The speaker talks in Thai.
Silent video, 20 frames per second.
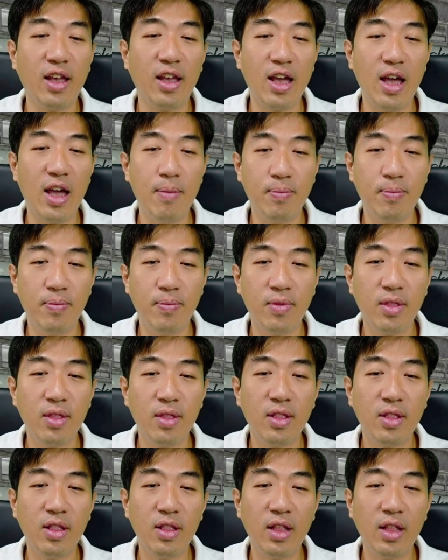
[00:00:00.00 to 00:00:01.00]
นะครับ
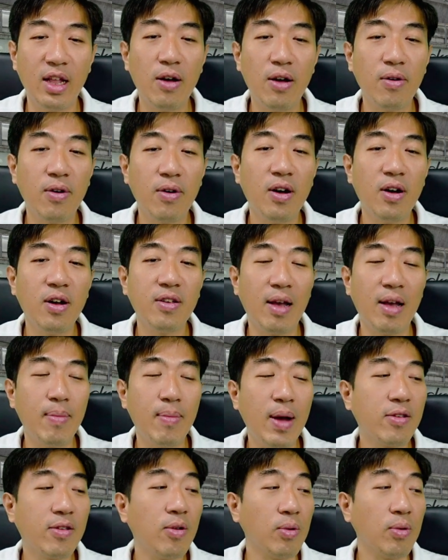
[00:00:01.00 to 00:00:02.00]
แล้วเราก็
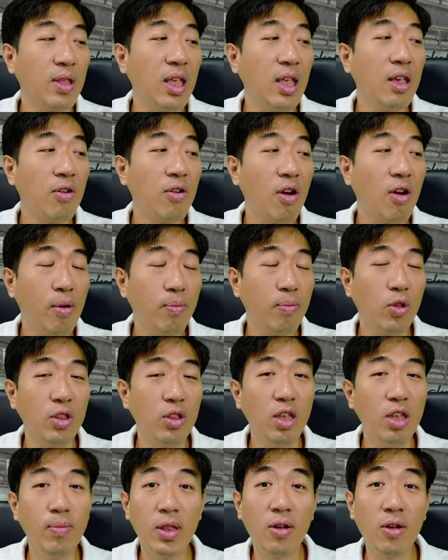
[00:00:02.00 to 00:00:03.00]
สามารถส่งได้อีกรอบโด
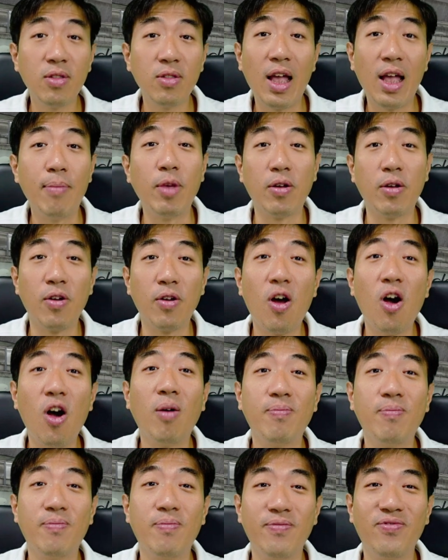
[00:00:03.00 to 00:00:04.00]
ยที่ไม่ต้องทำอีกร
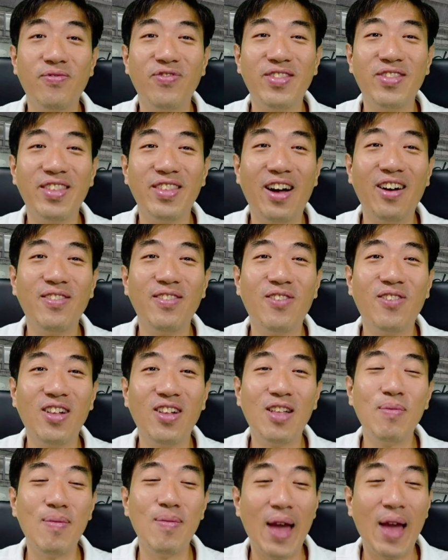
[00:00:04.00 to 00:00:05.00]
อบ นะเพ
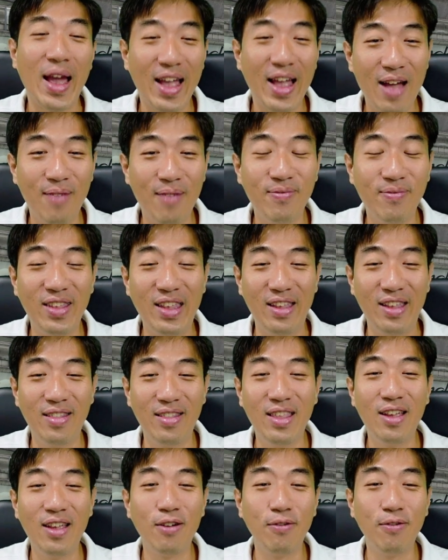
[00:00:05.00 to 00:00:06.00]
ราะเรามีแบ็กอัพ
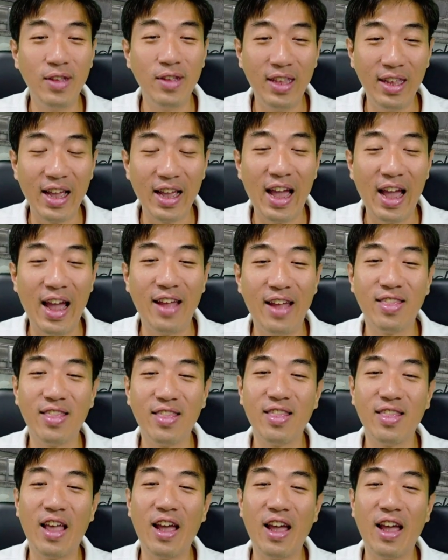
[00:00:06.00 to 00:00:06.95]
นี่คือวิธีการ